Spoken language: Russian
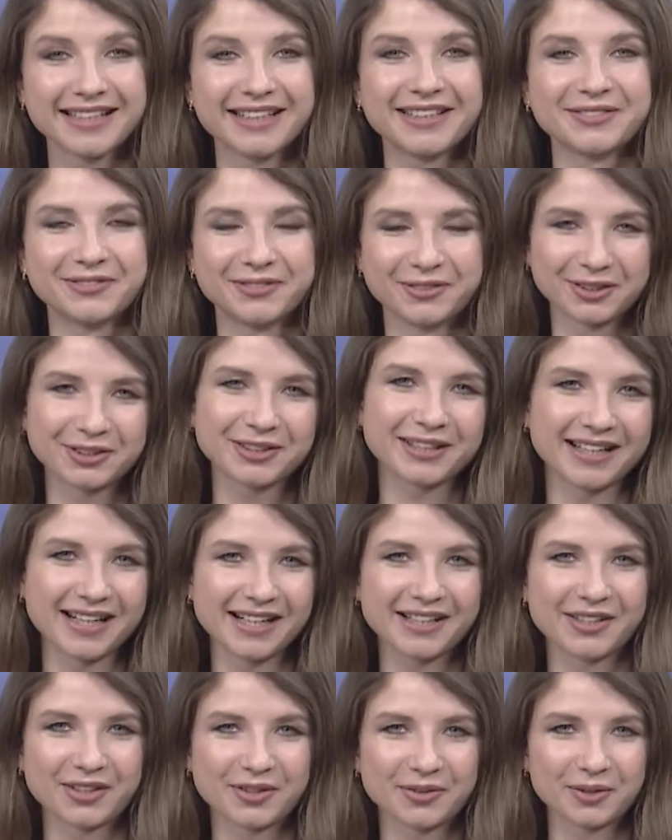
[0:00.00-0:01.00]
Вот
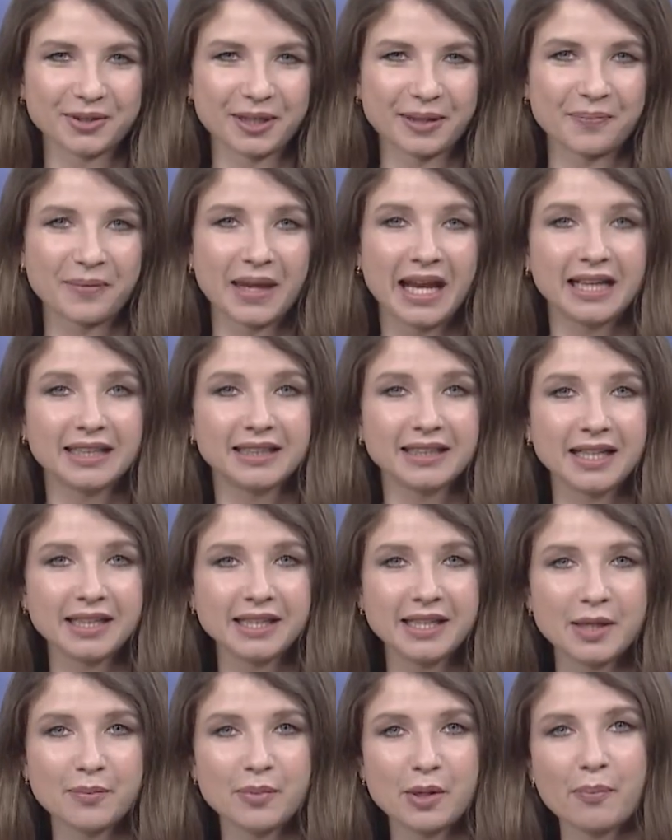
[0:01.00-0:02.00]
как круто. На
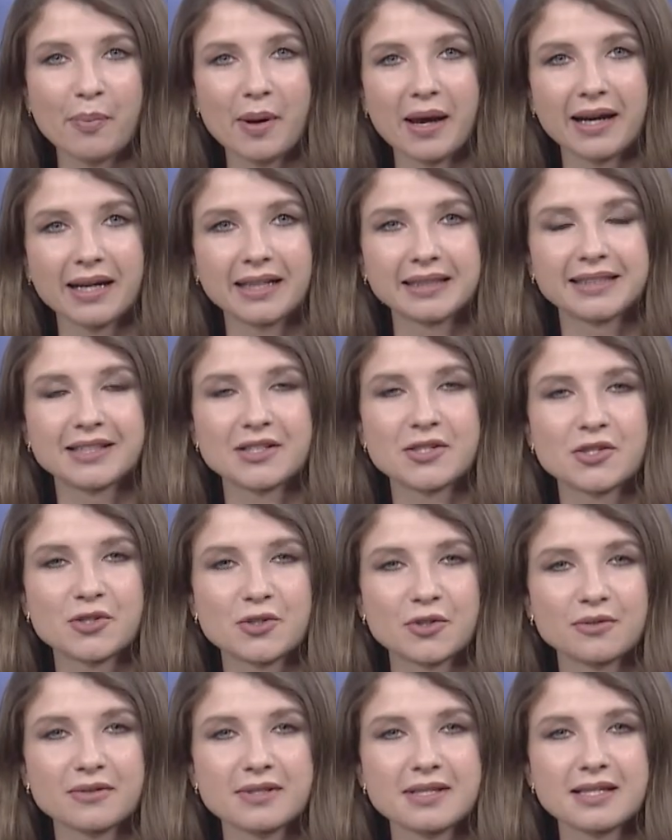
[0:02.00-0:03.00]
небе парад
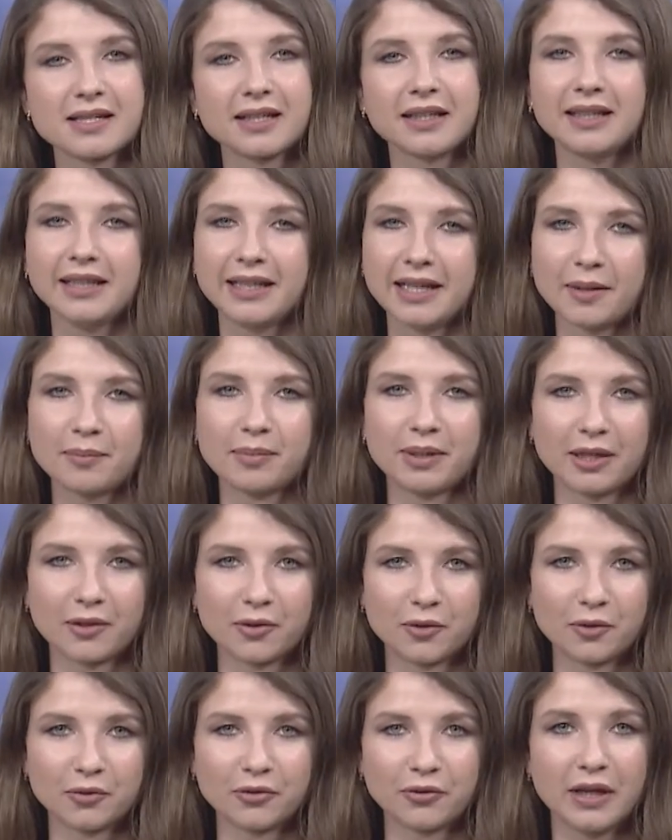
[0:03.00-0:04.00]
солнца и
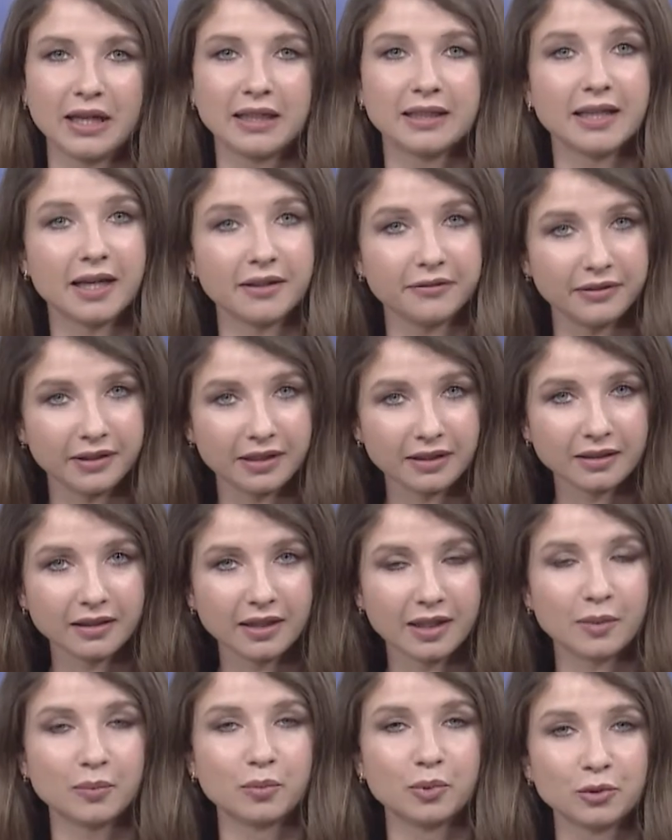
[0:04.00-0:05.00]
облаков.
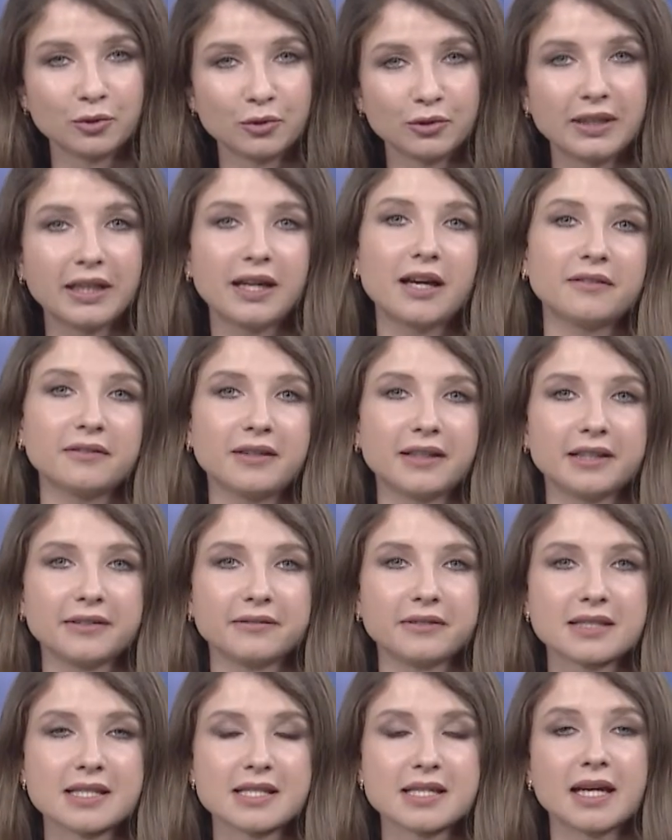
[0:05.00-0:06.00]
Наверное, будут
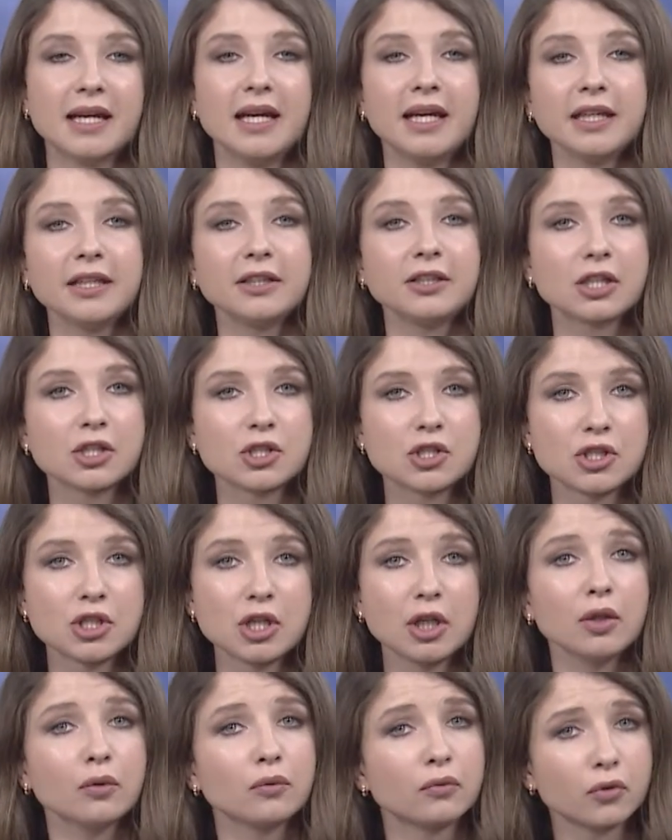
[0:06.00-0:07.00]
договариваться. И
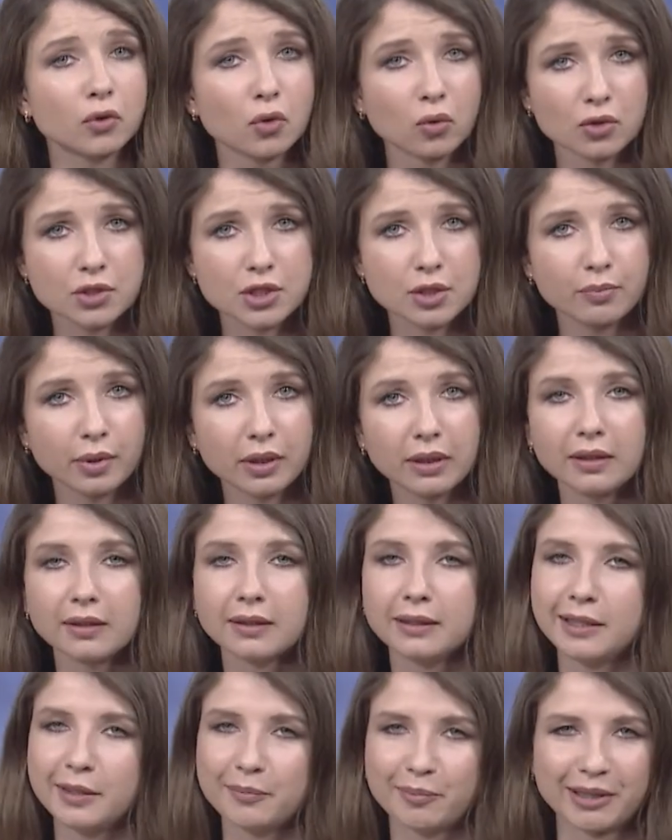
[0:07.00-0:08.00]
дождей вроде бы
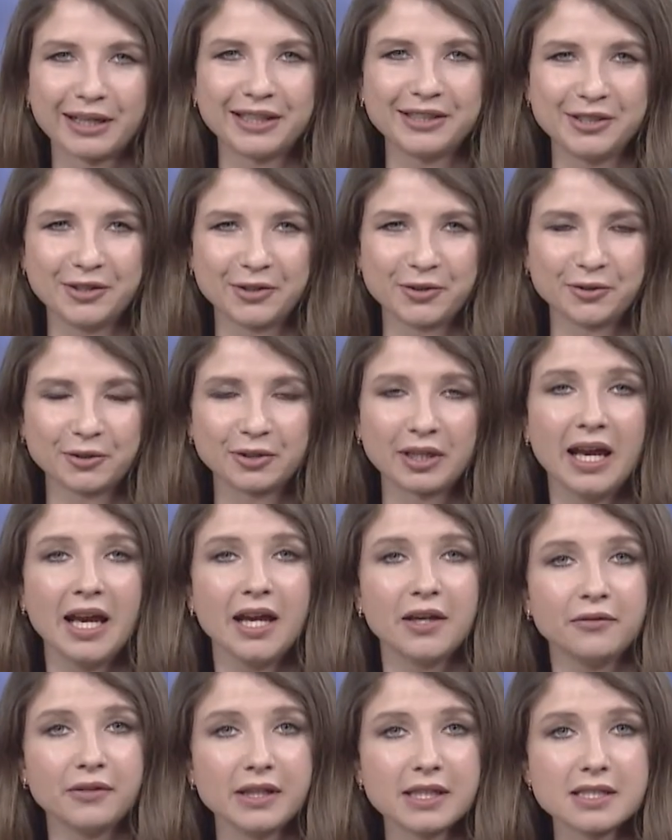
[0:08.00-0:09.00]
не планируют.
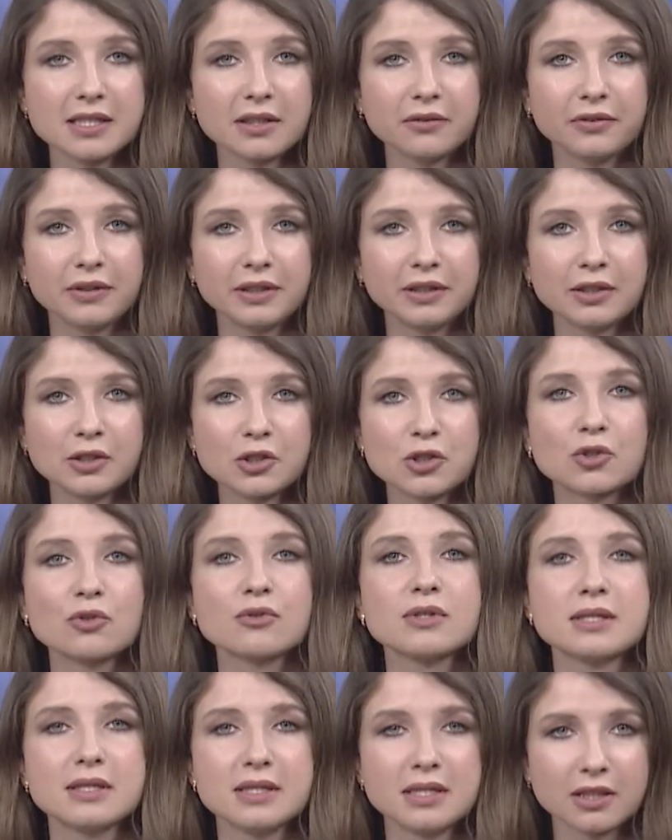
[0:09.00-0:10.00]
Ветер видно, что
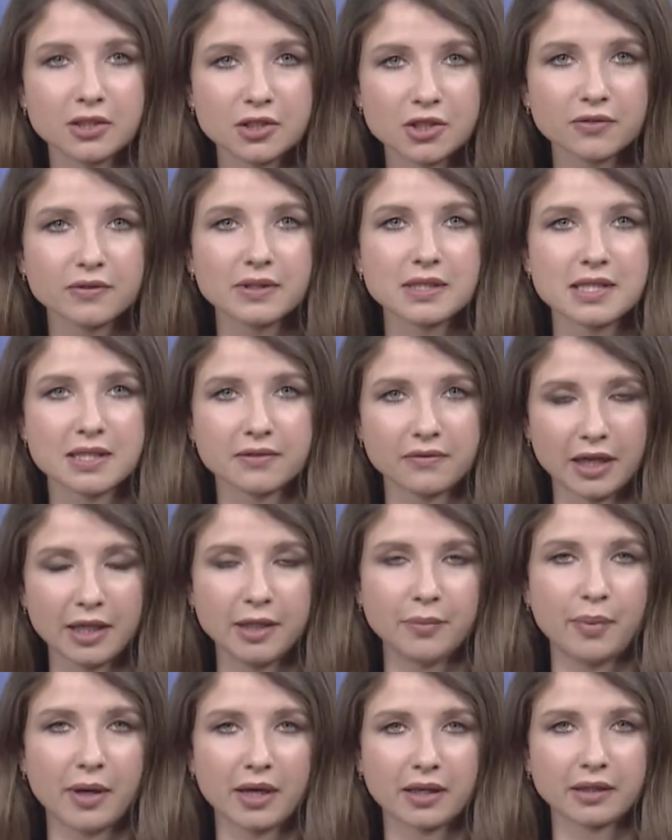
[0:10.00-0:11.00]
сдерживает свои
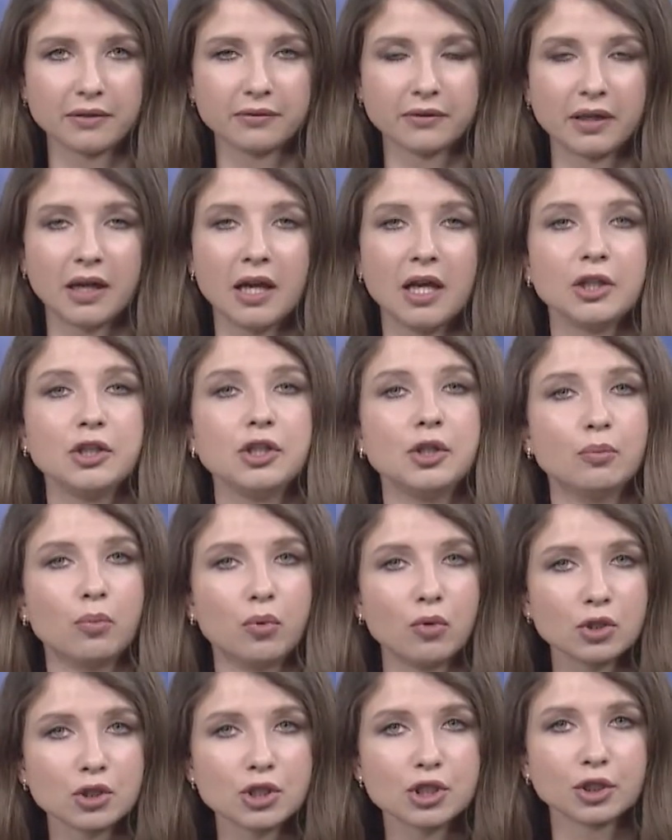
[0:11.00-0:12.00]
порывы. Не
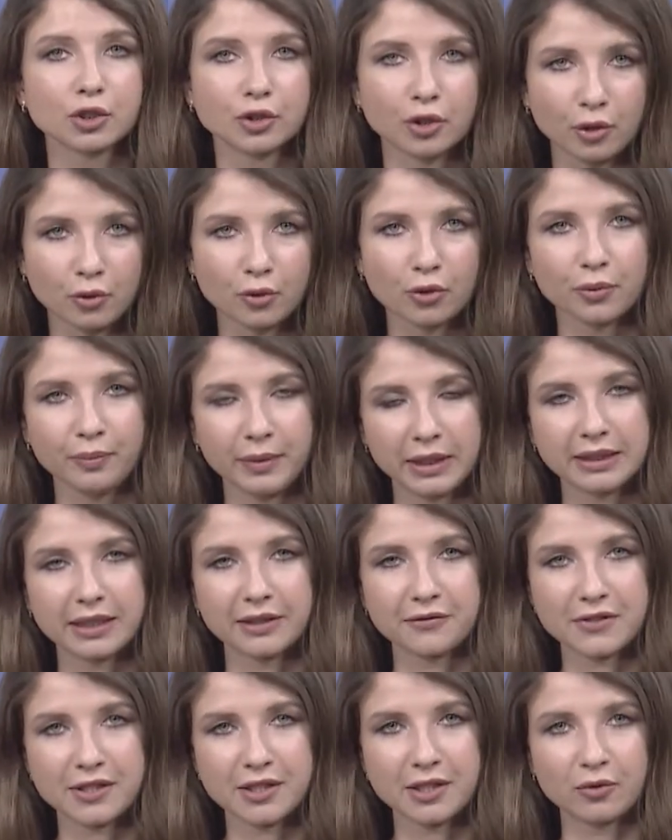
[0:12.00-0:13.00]
больше трех
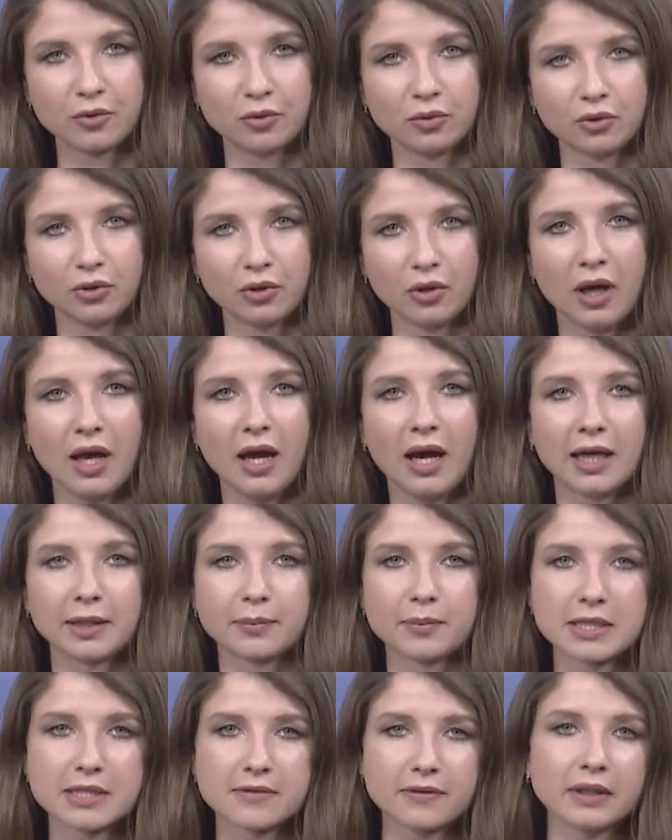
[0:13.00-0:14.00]
метров в секунду.
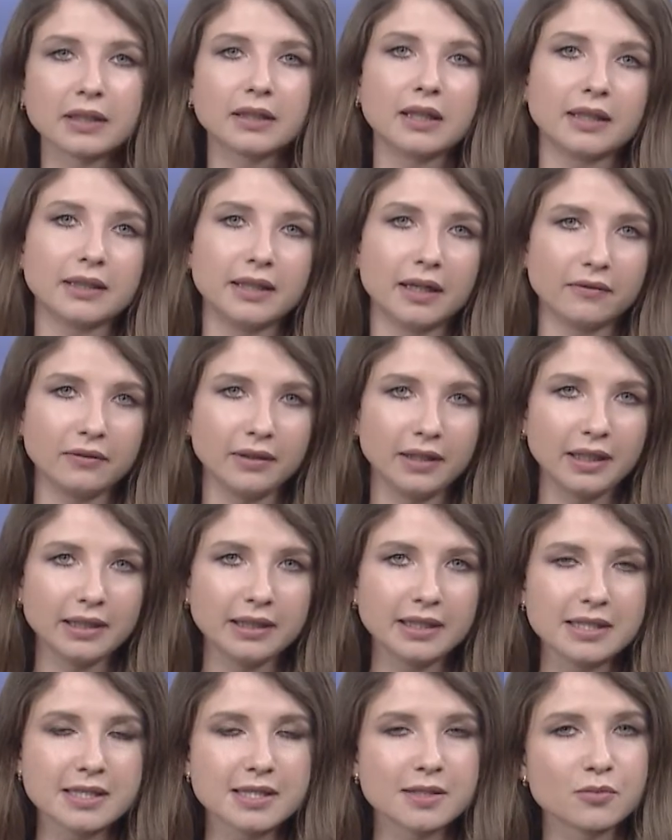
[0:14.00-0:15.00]
Атмосферное
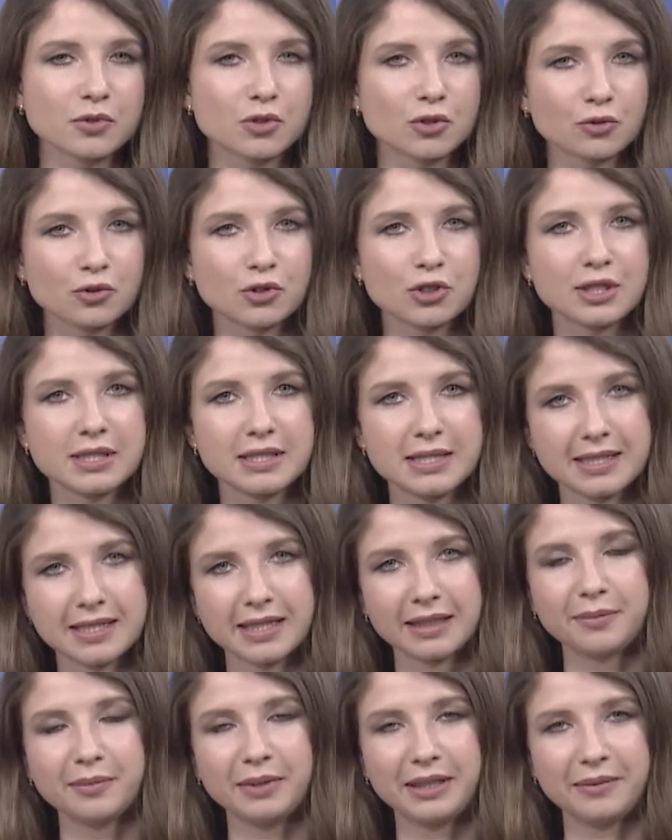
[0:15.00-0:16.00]
давление
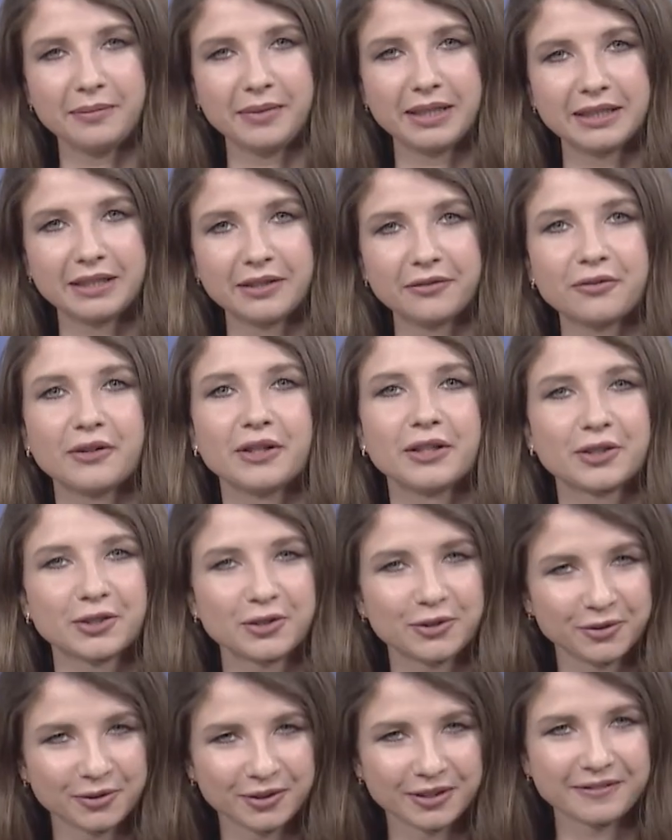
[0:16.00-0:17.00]
760 миллиметров
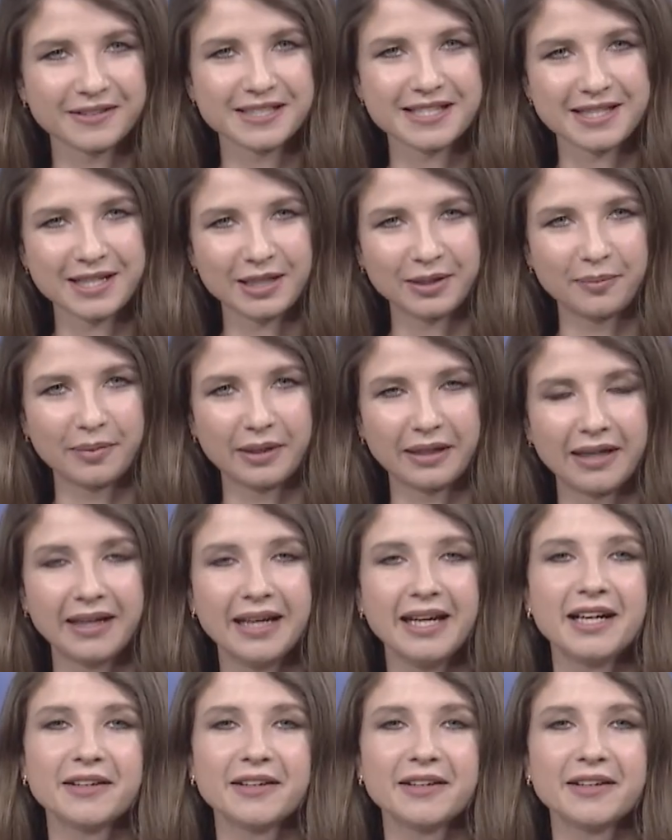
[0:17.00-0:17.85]
ртутного столба.